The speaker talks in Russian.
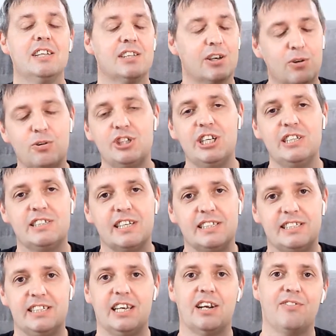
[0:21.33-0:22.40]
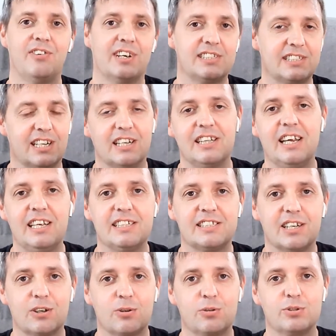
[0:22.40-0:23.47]
нагружается сервер, страдает
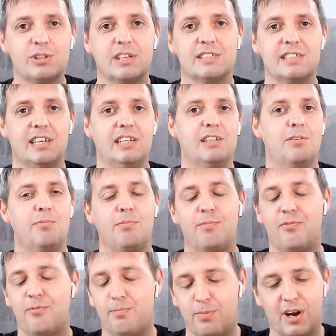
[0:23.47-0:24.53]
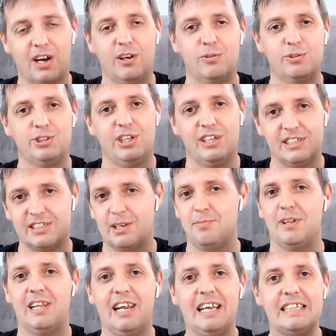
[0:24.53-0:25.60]
загрузка сайтов в браузере,
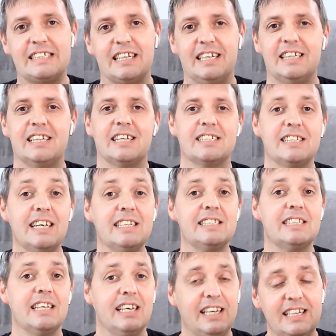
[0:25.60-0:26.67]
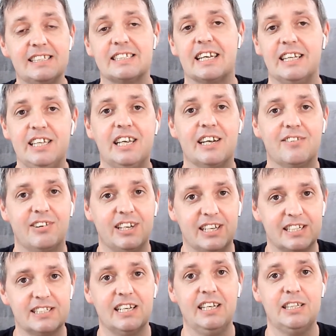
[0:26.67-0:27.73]
замедляется индексация и
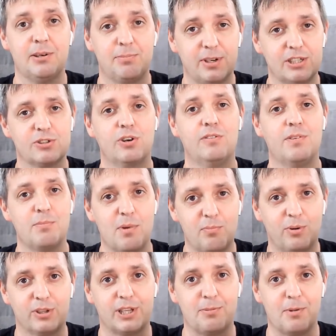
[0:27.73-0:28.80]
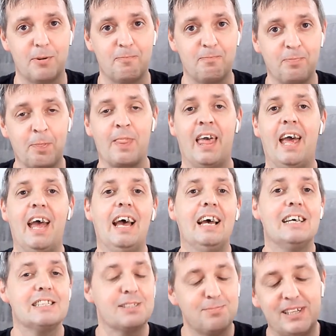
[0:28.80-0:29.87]
сканирование сайта поисковыми ботами.
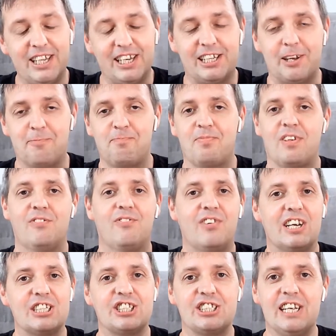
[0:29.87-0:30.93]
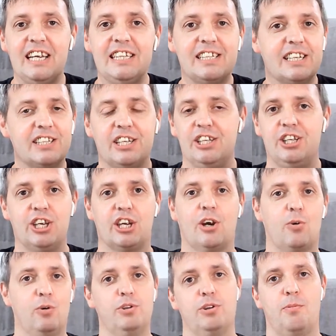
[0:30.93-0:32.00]
Смотрите, ваш сайт это не
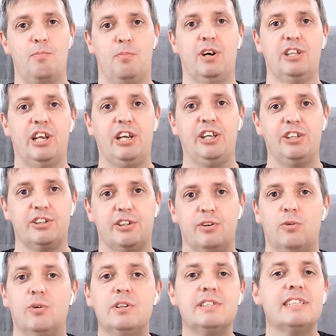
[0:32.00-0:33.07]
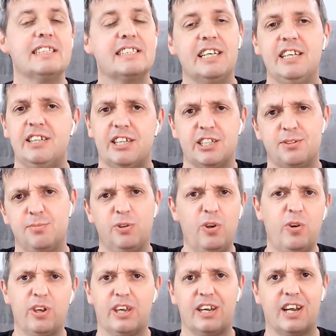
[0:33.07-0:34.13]
какой-то монолит. Он состоит из
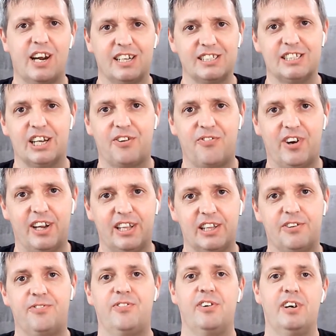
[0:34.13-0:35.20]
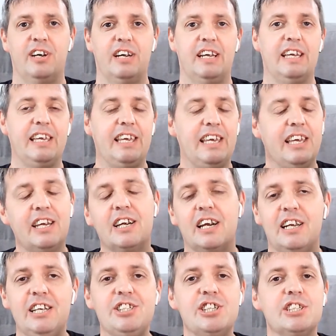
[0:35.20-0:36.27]
многих разных файлов, э, и их
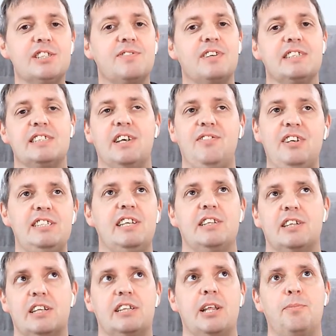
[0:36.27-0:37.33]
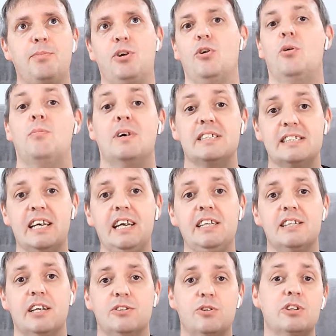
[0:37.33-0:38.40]
количество зависит от объема
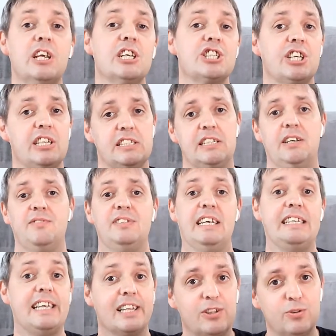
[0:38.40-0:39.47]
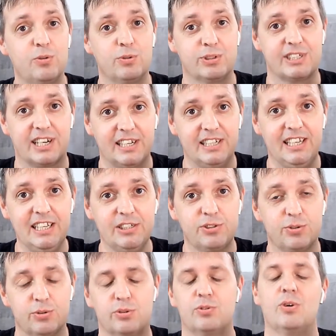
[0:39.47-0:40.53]
сайта, но даже если взять одну
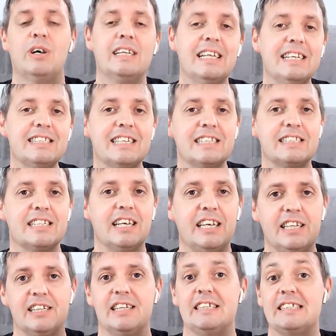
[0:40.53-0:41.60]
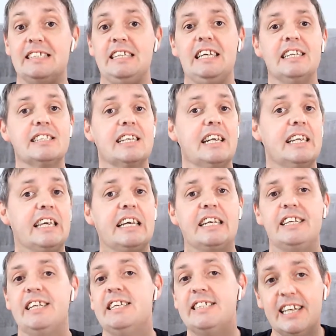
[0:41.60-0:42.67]
страницу, то она состоит из
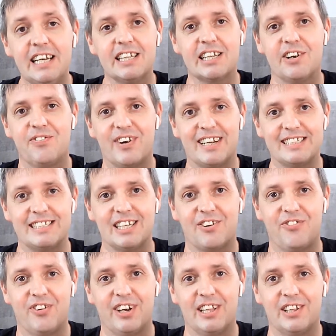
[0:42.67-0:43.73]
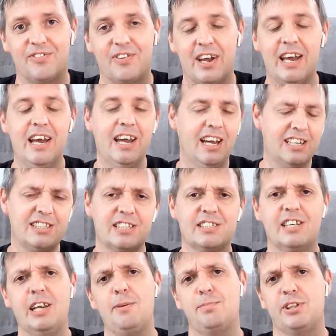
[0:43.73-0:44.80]
нескольких десятков разных файлов. Это
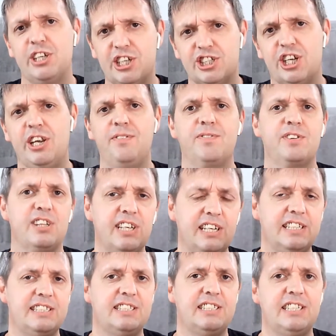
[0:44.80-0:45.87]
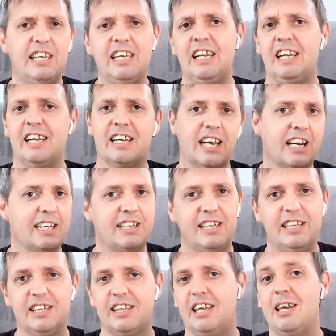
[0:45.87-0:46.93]
скрипты, шрифты, стили,
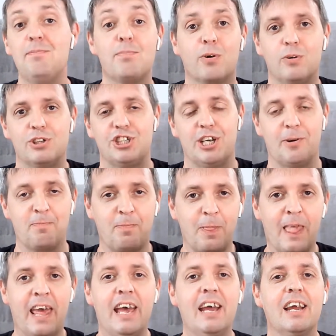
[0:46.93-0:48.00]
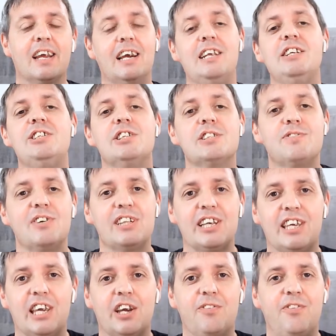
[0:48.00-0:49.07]
картинки и прочее. Количество
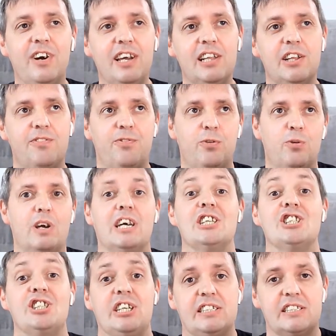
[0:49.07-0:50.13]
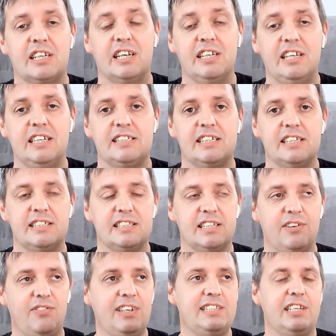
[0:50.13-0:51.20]
таких файлов у каждой страницы
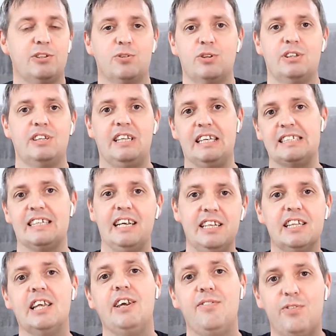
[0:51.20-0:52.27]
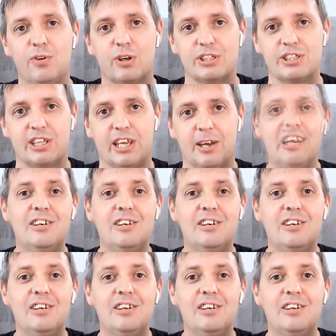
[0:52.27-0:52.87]
зависит от дизайна и верстки.